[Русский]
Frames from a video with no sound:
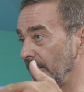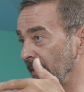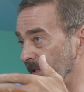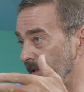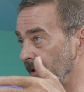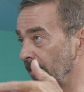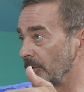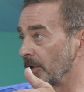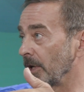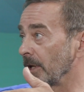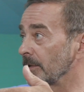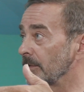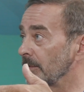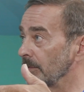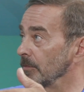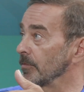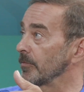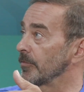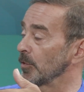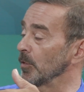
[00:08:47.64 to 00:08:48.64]
И сейчас,
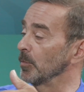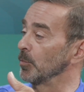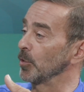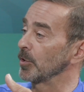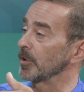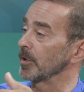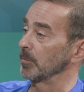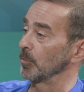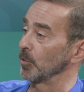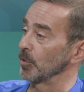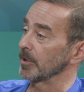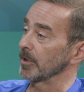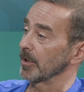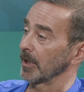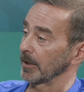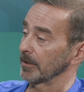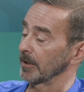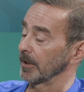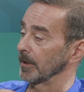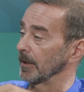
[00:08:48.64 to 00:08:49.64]
ну, все больше и больше
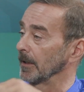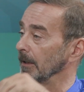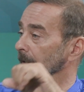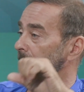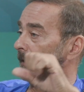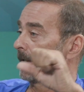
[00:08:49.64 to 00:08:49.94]
как-то